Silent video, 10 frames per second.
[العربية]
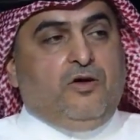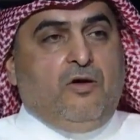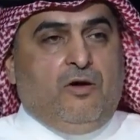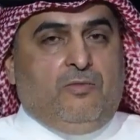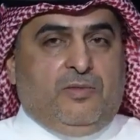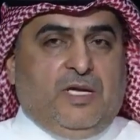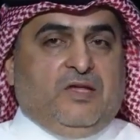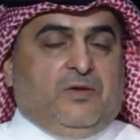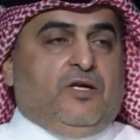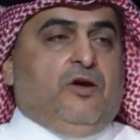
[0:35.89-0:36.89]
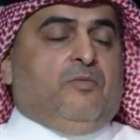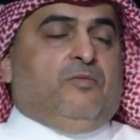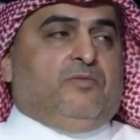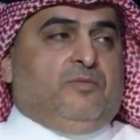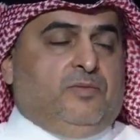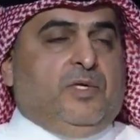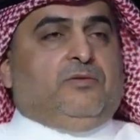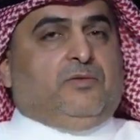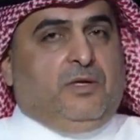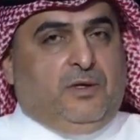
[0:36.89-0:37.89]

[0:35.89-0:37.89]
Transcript: اليوم لازم اليوم ما